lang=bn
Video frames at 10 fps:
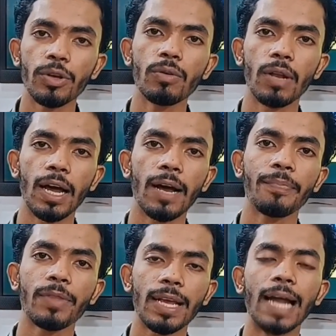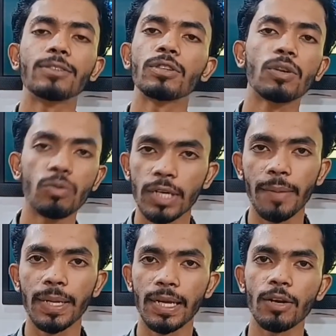ওইগুলা কার জন্য
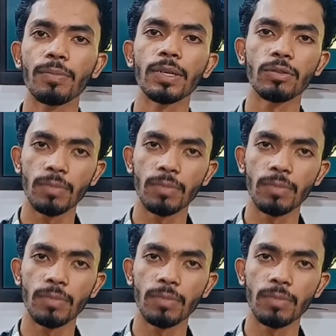কোনটা বেটার হবে